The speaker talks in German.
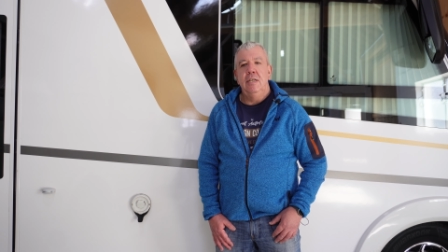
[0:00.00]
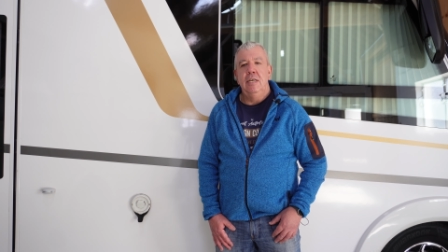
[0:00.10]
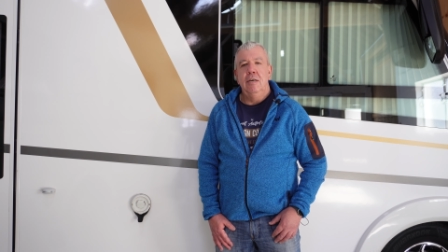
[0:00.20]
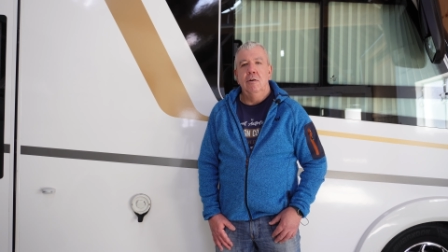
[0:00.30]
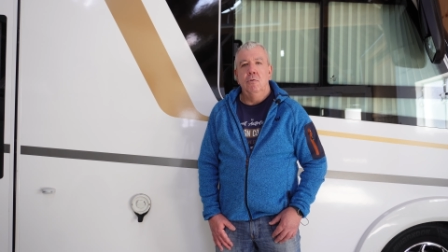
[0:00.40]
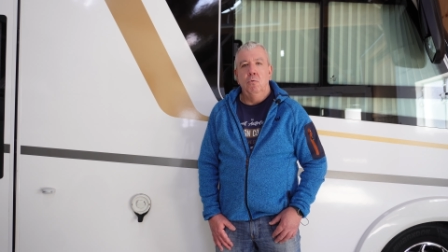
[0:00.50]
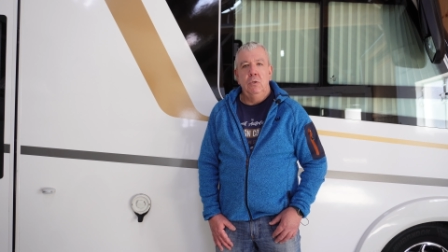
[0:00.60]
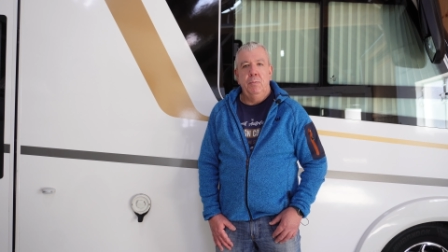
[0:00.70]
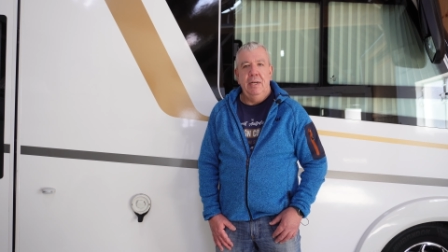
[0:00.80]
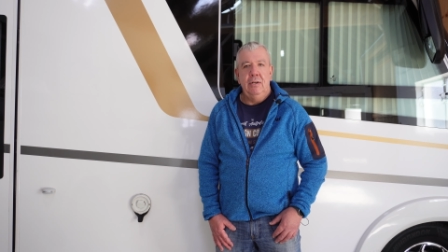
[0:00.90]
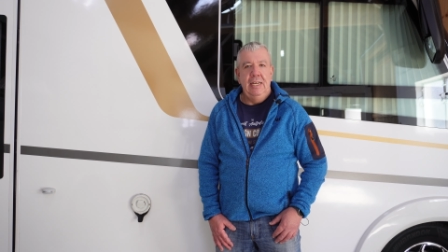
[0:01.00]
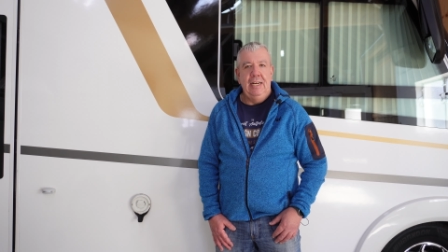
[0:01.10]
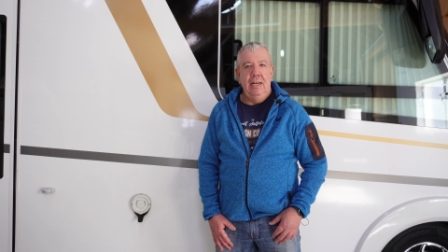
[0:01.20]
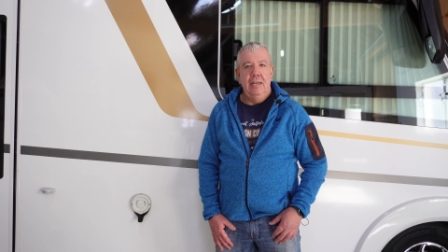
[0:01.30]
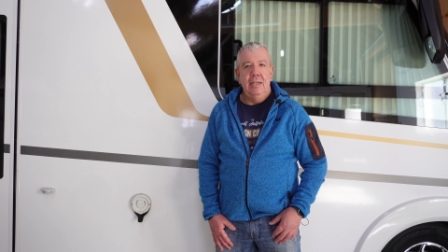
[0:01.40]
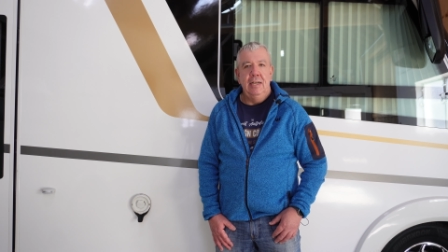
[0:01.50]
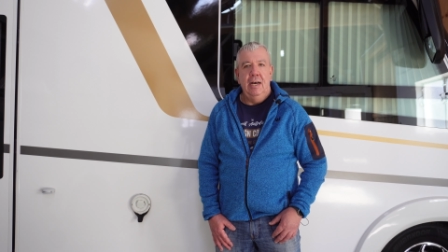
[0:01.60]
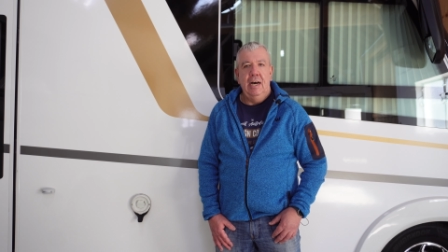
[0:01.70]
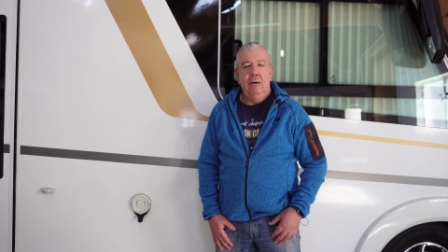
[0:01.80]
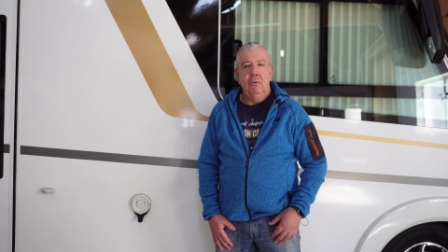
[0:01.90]
die Rußpartikel, die
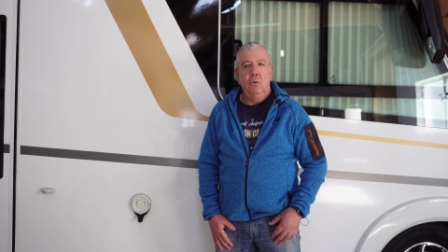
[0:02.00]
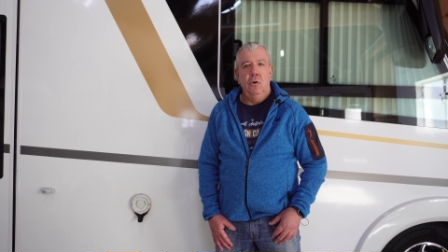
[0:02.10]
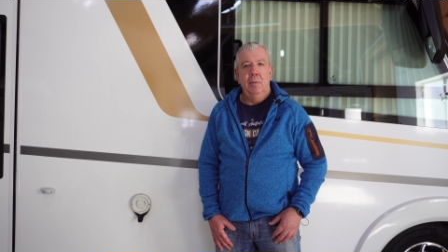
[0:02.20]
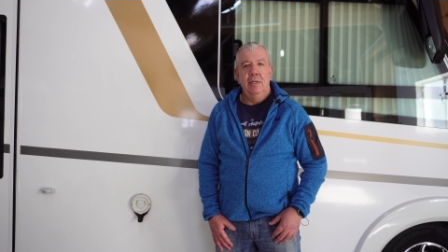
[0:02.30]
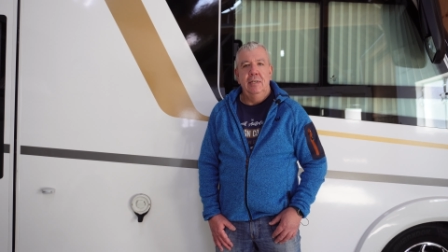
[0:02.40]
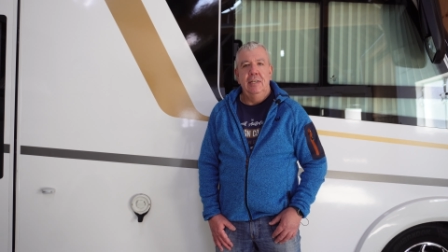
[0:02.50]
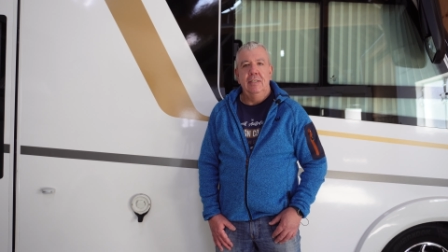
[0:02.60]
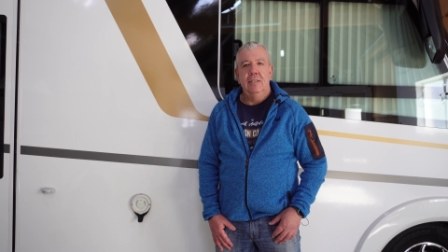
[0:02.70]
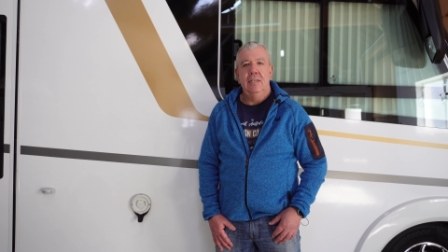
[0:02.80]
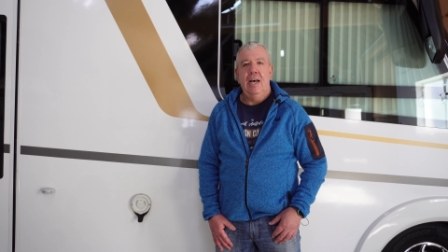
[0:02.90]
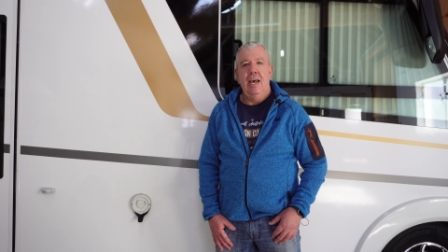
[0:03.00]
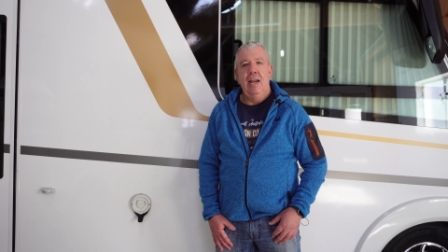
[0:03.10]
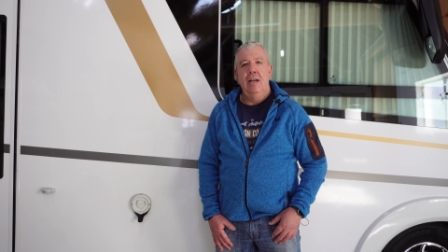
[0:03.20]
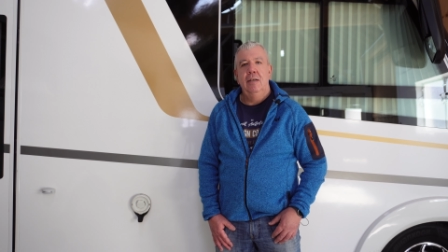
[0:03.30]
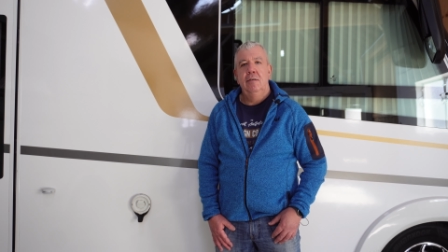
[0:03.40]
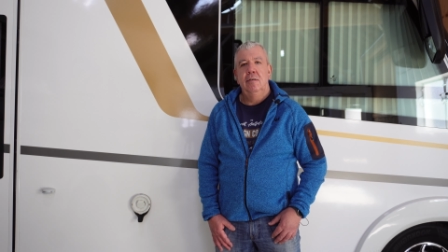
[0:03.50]
da rauskommen, das Teil